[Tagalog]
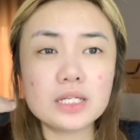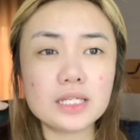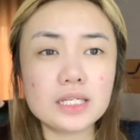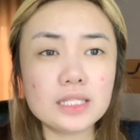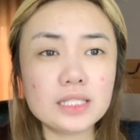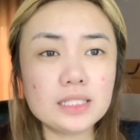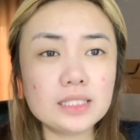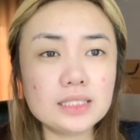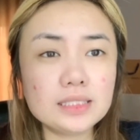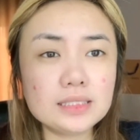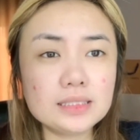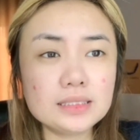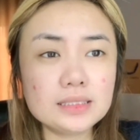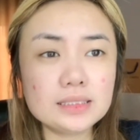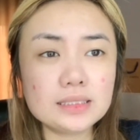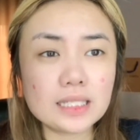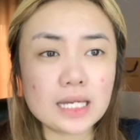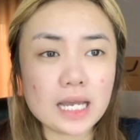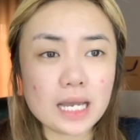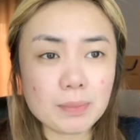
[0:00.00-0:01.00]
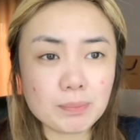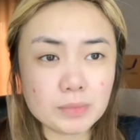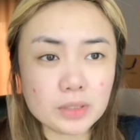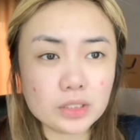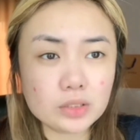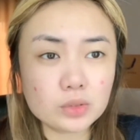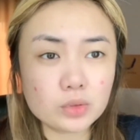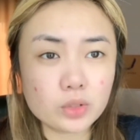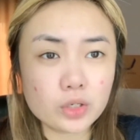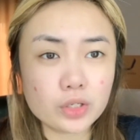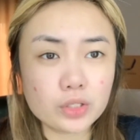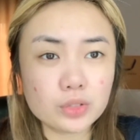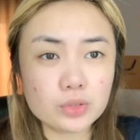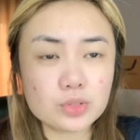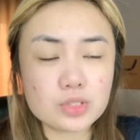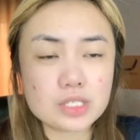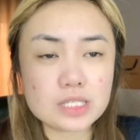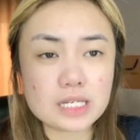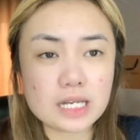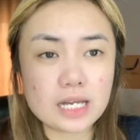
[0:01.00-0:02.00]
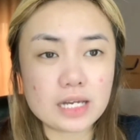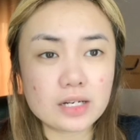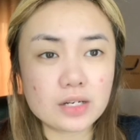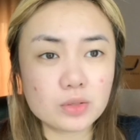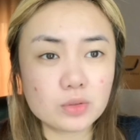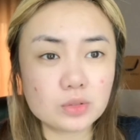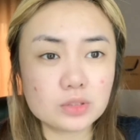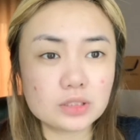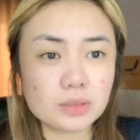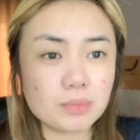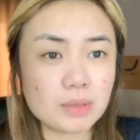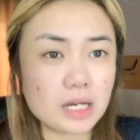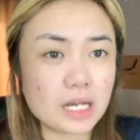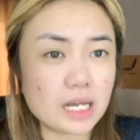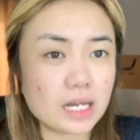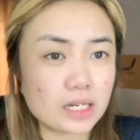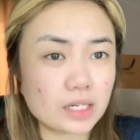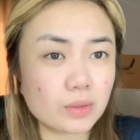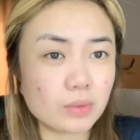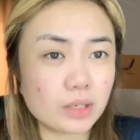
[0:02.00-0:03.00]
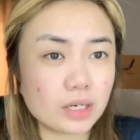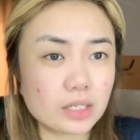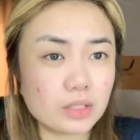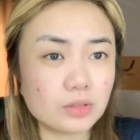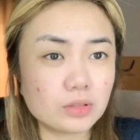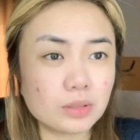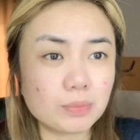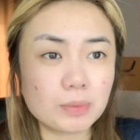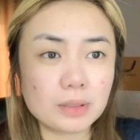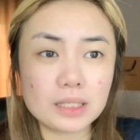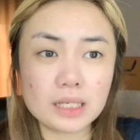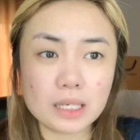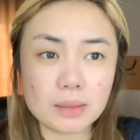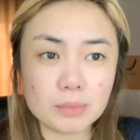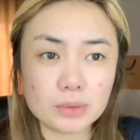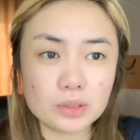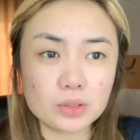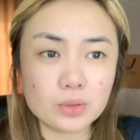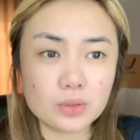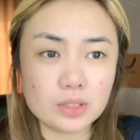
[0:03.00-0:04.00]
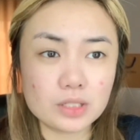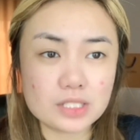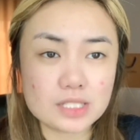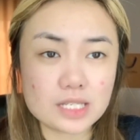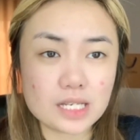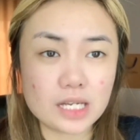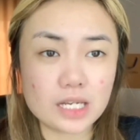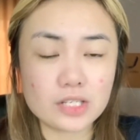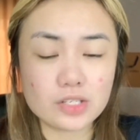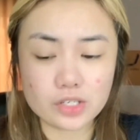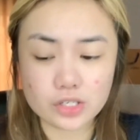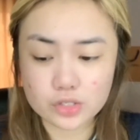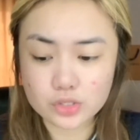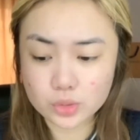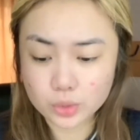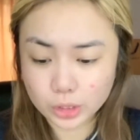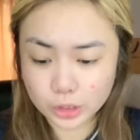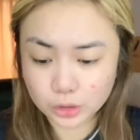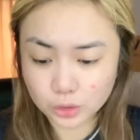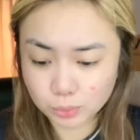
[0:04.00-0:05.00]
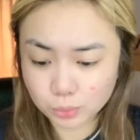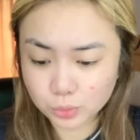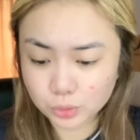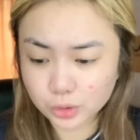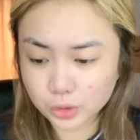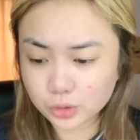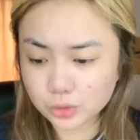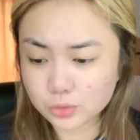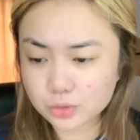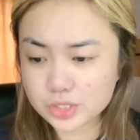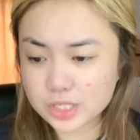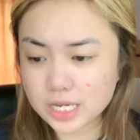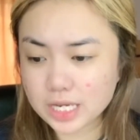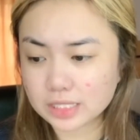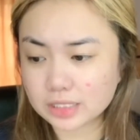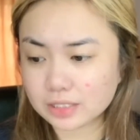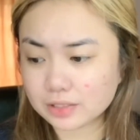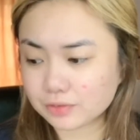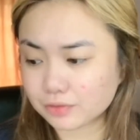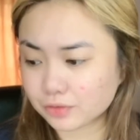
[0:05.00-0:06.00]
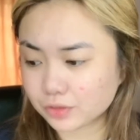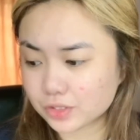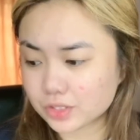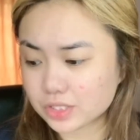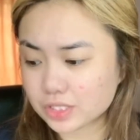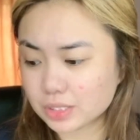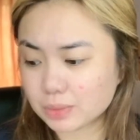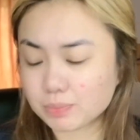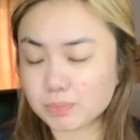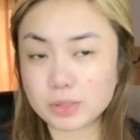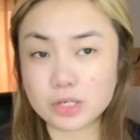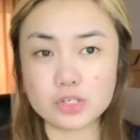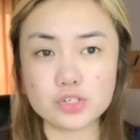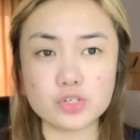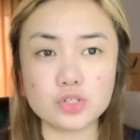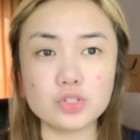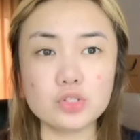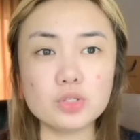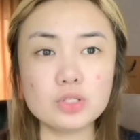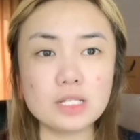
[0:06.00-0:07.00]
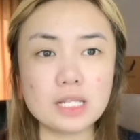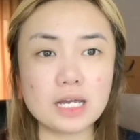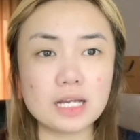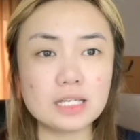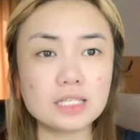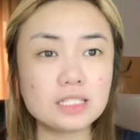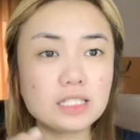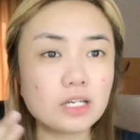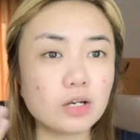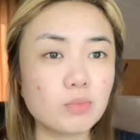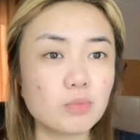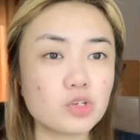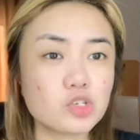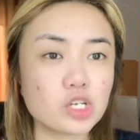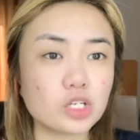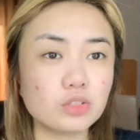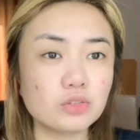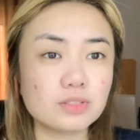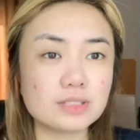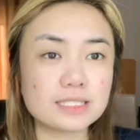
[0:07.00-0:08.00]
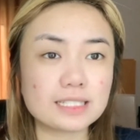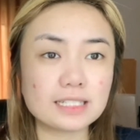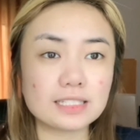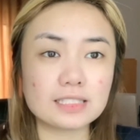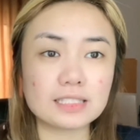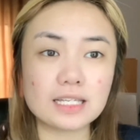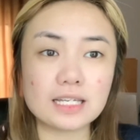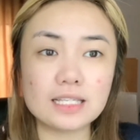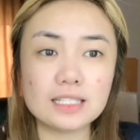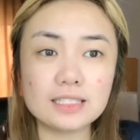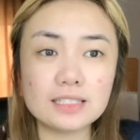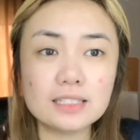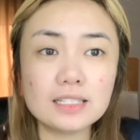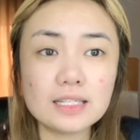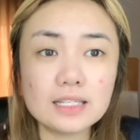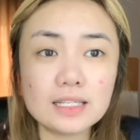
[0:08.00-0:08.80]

i-update ko kayo sa araw sa mga araw-araw na paggamit ko ulit sa kanya. So ito muna yung sa ating first impression. Yun lang, hindi ako masyado nasakitan